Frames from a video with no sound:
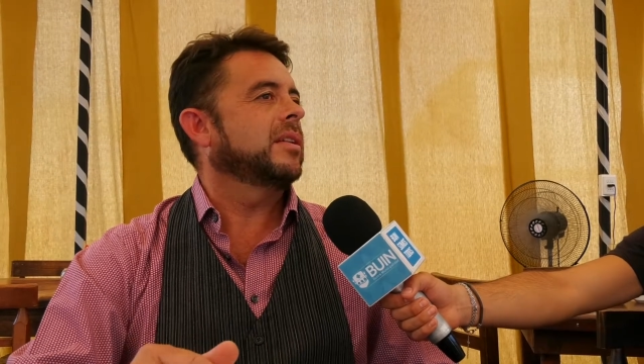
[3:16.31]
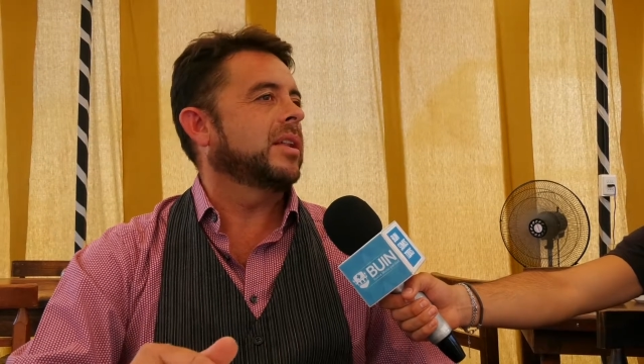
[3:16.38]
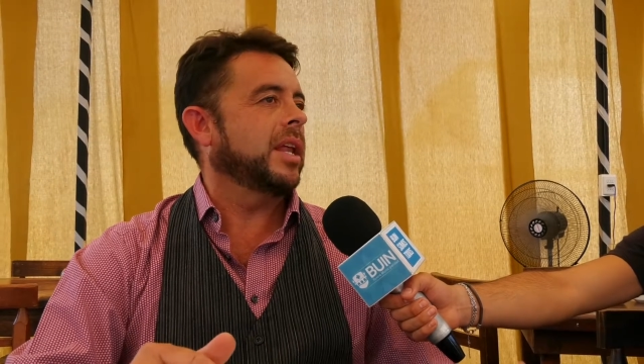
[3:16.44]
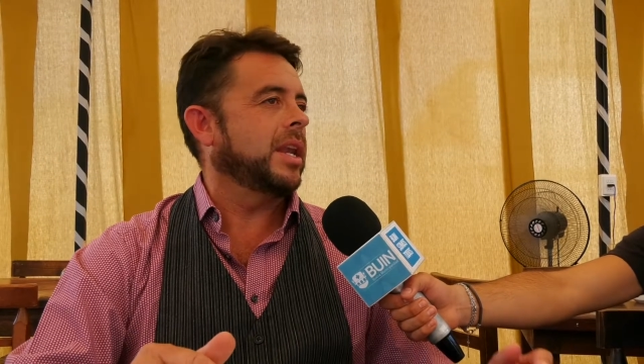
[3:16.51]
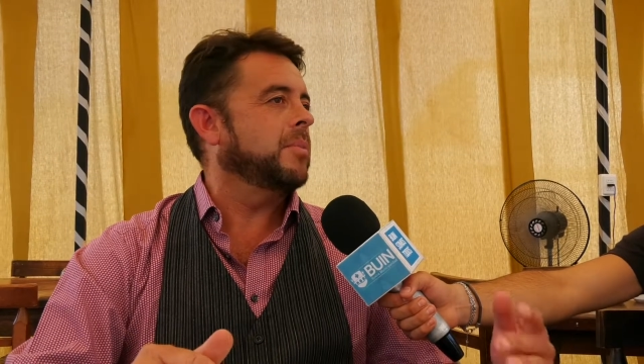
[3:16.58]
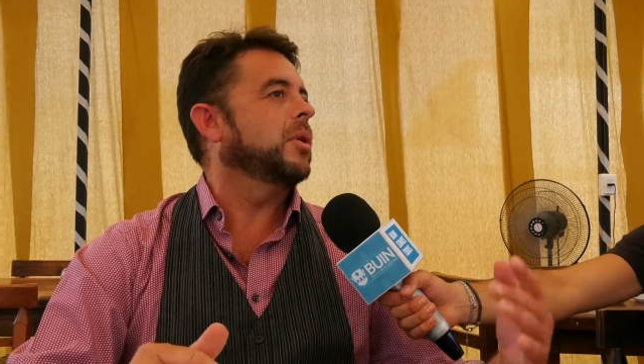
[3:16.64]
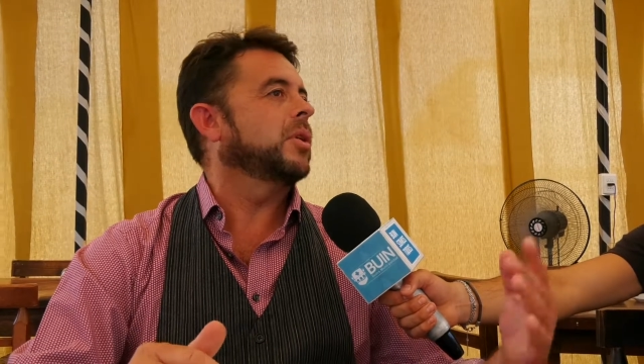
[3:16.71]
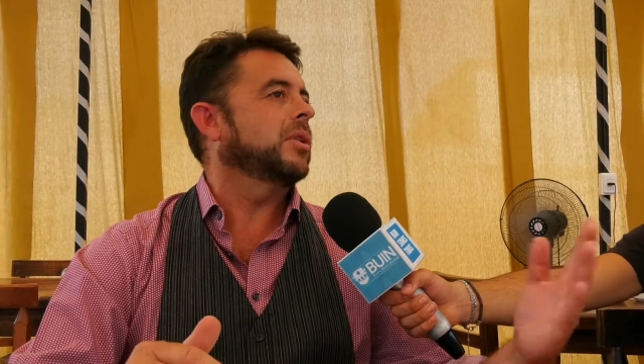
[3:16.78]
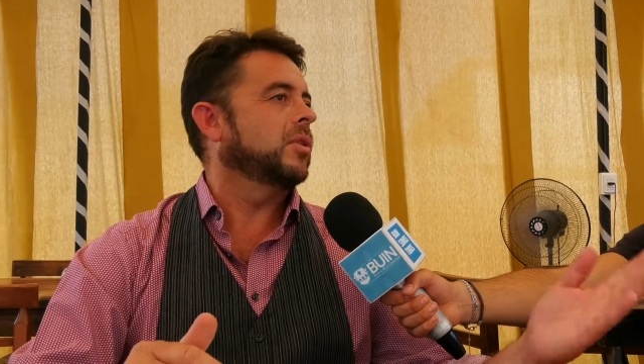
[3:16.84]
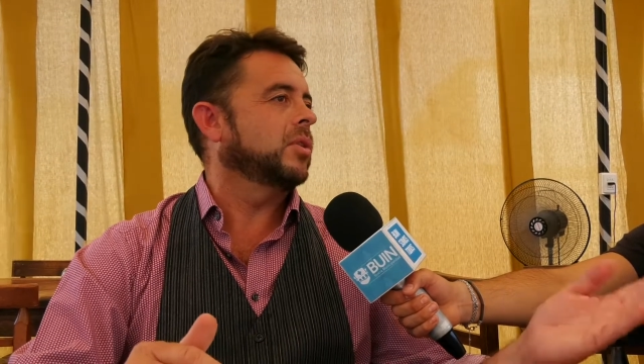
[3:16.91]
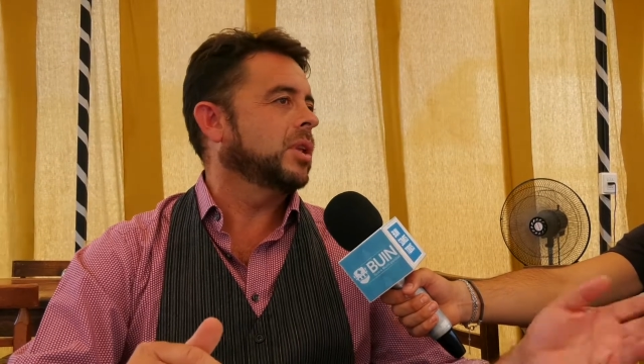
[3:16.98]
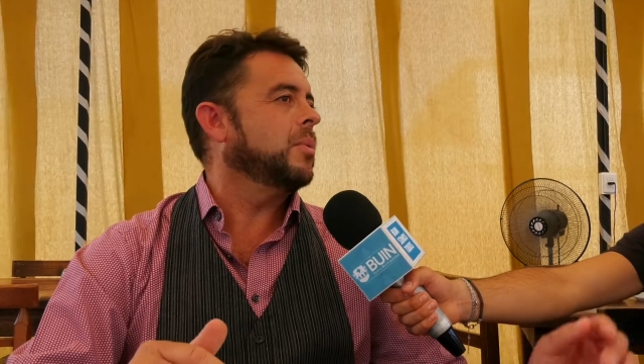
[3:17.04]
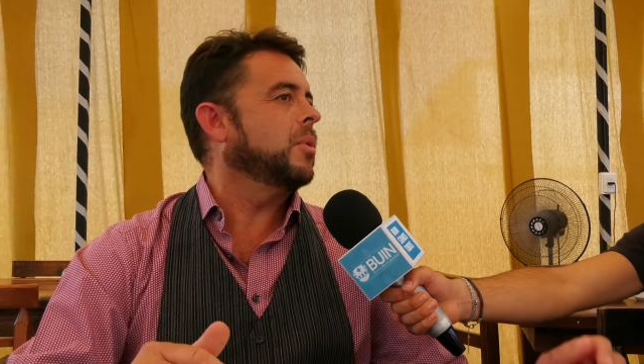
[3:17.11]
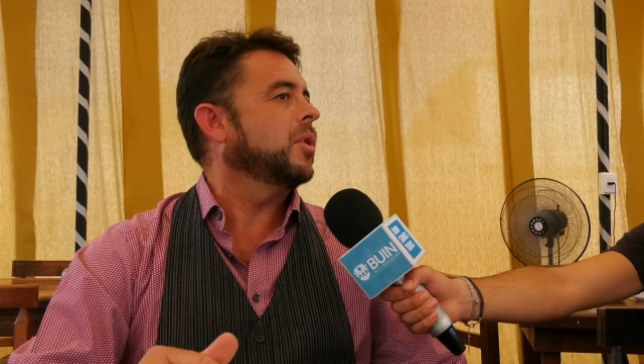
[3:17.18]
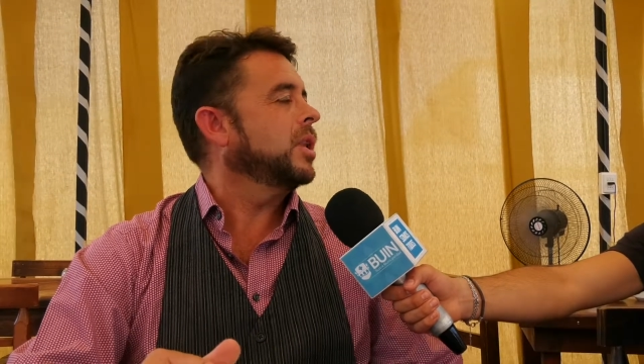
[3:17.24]
tenemos,
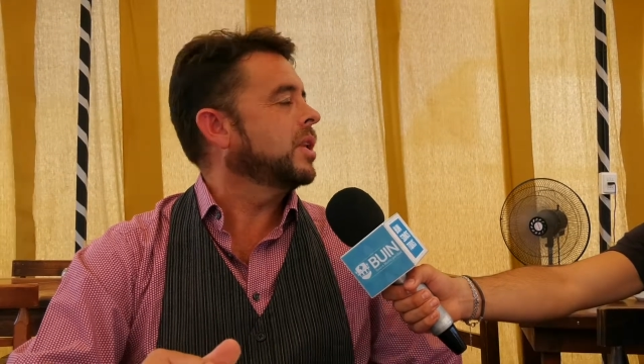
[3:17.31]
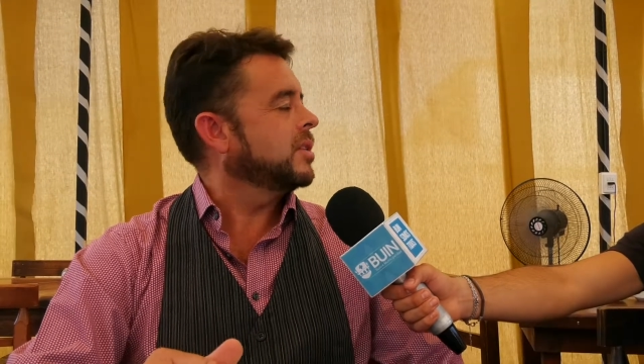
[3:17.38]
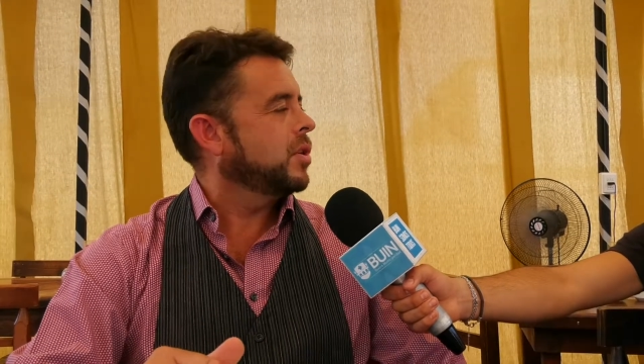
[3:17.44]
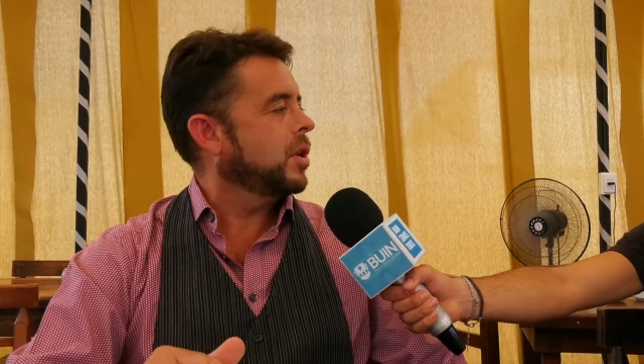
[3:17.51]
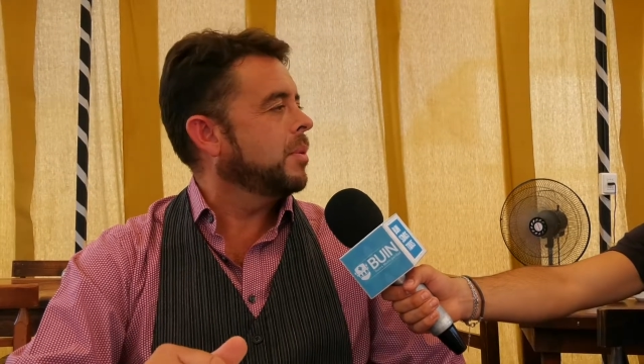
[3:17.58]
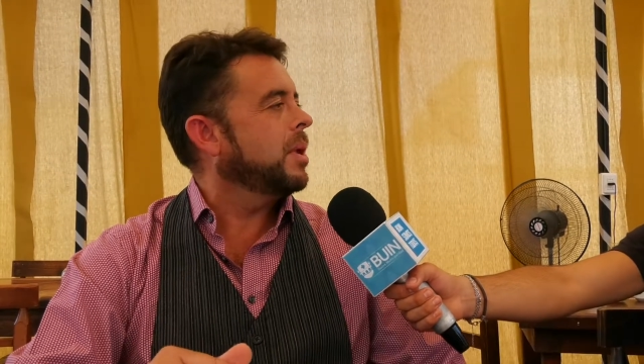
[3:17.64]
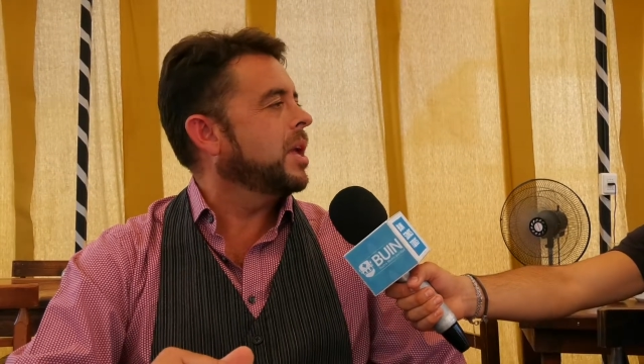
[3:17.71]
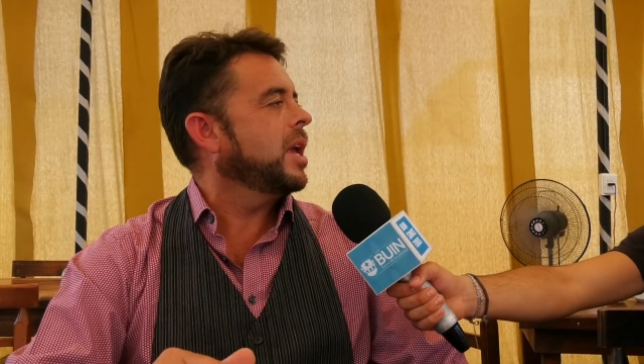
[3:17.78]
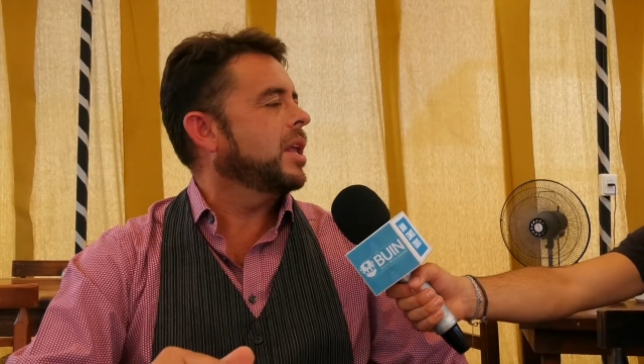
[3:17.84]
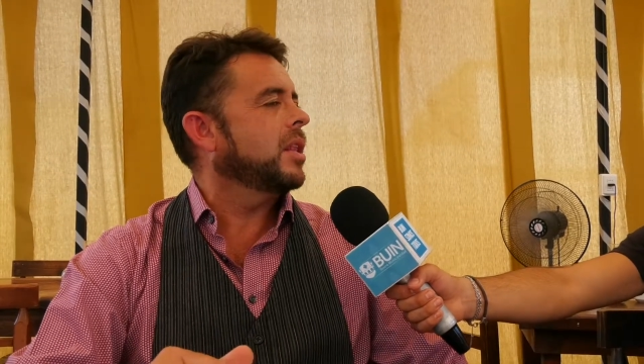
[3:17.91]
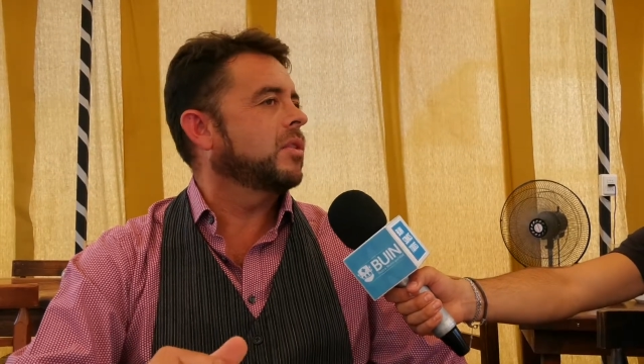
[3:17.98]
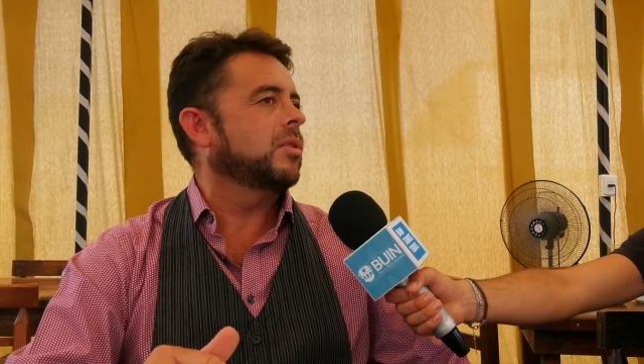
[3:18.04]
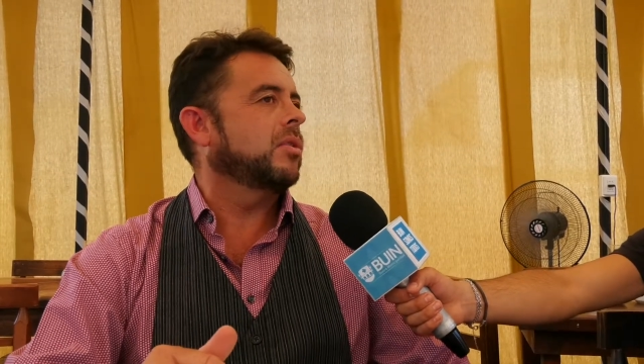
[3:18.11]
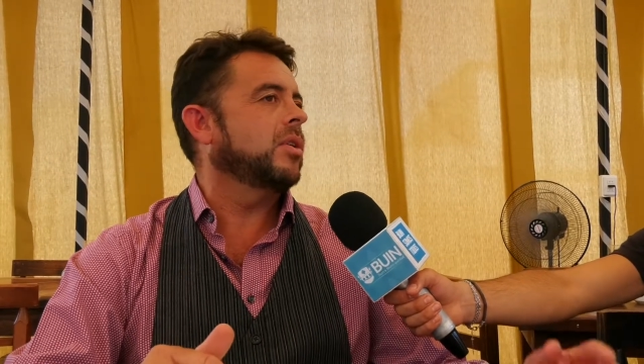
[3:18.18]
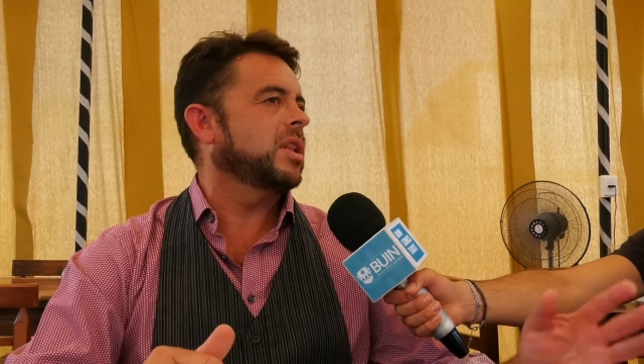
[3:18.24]
contamos con estacionamiento,